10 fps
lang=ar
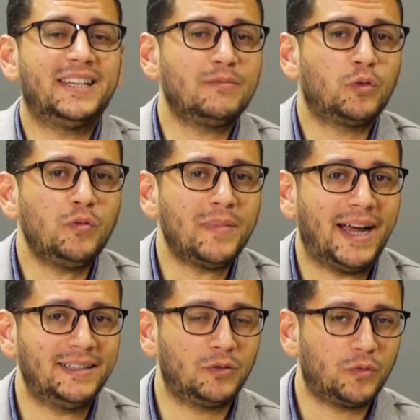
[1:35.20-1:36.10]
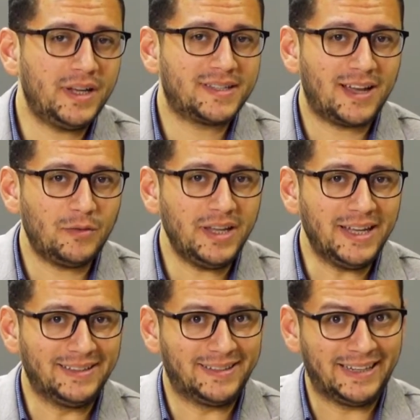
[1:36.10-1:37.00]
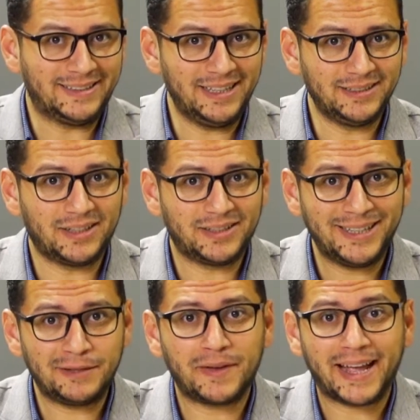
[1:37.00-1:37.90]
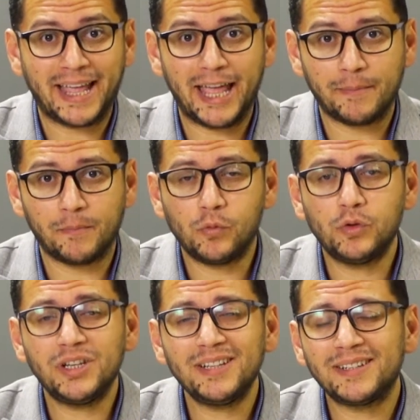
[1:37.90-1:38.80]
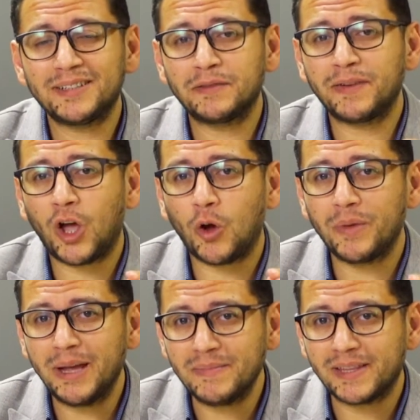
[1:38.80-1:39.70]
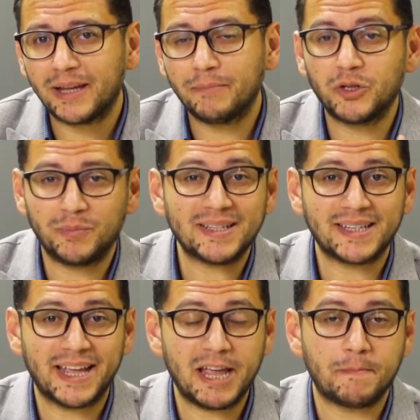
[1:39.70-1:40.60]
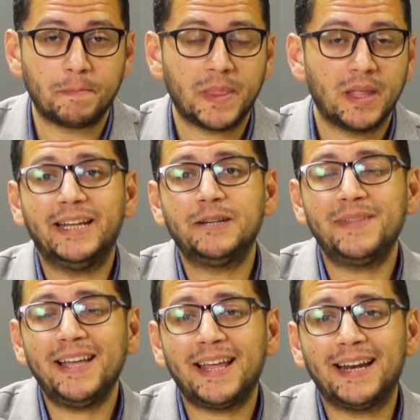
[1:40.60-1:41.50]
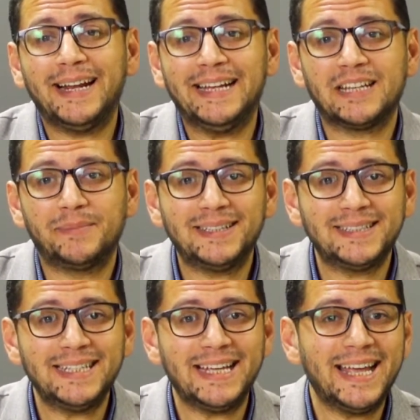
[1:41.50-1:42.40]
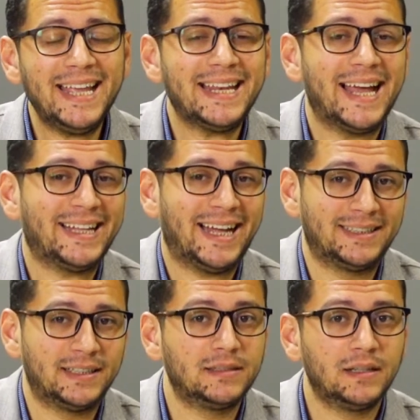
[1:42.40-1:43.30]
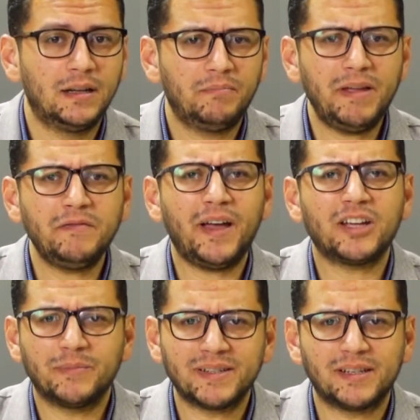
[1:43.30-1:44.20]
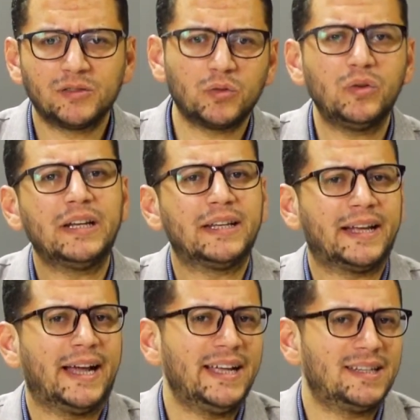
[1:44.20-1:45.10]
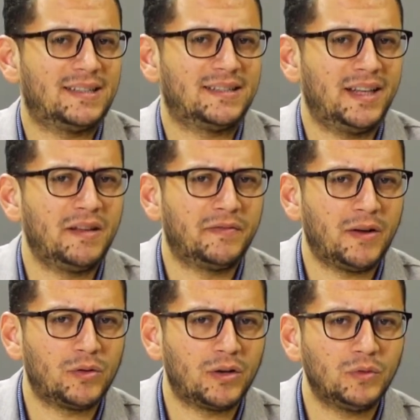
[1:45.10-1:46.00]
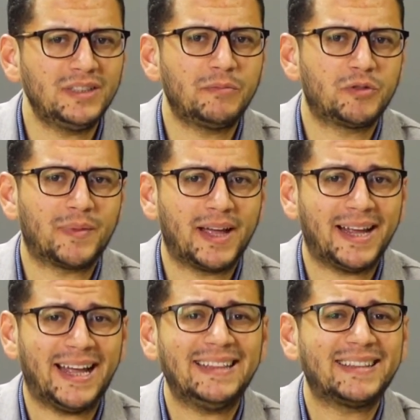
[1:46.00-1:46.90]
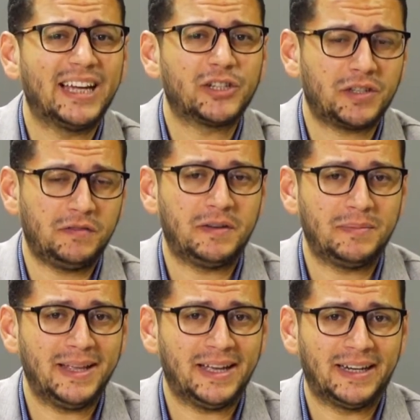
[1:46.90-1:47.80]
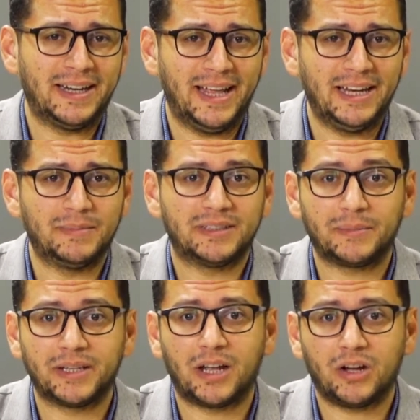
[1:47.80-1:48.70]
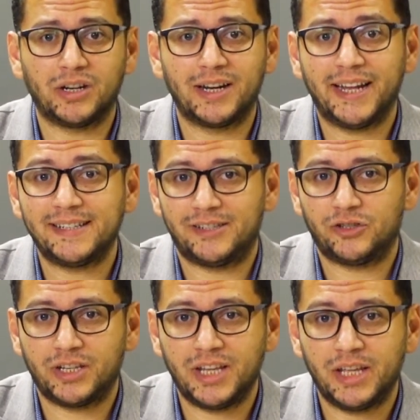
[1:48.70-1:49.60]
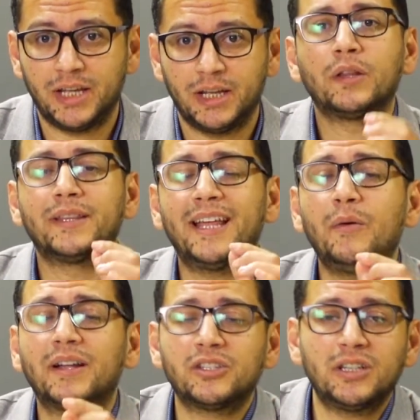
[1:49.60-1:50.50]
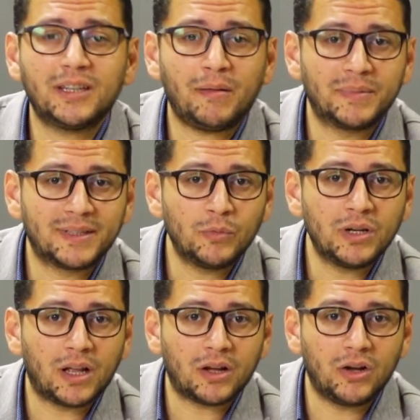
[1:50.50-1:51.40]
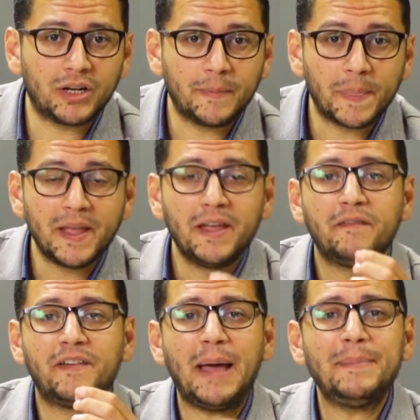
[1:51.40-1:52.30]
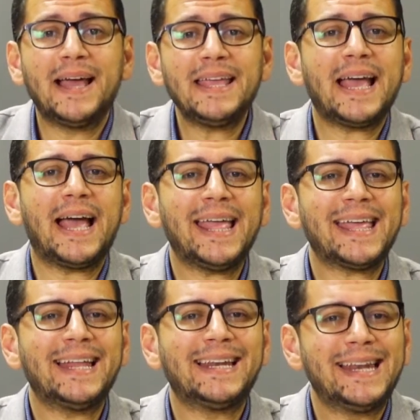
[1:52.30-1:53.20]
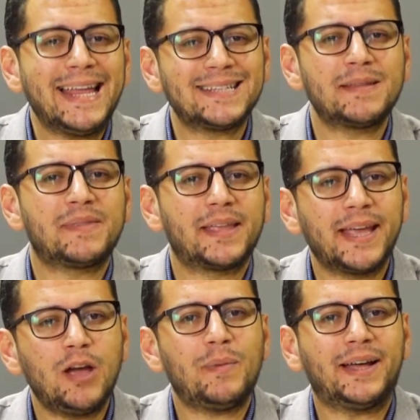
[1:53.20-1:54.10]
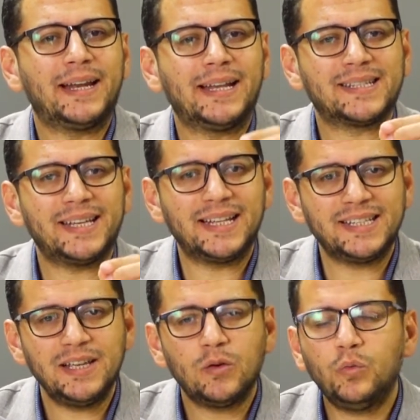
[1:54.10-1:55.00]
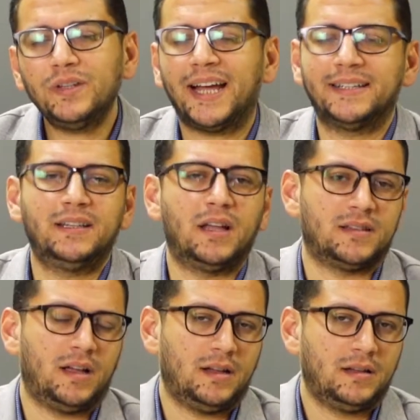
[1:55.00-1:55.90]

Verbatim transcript: لازم تكون محدد كويس قوي إنك تقدر تدفع كام وتقدر تدفعهم إمتى مش بس كام لأن بناء على الحسابات دي هي اللي هتحدد ما ينفعش مثلا تقول انك عايز تستلم فورا وانت مش معاك حتى 20% على الاقل من ثمن العقار اللي عايز تشتريه ده لو هتشتريه طبعا بالتمويل العقاري فقبل اي حاجه لازم تجاوب على الاسئله دي وتحددها صح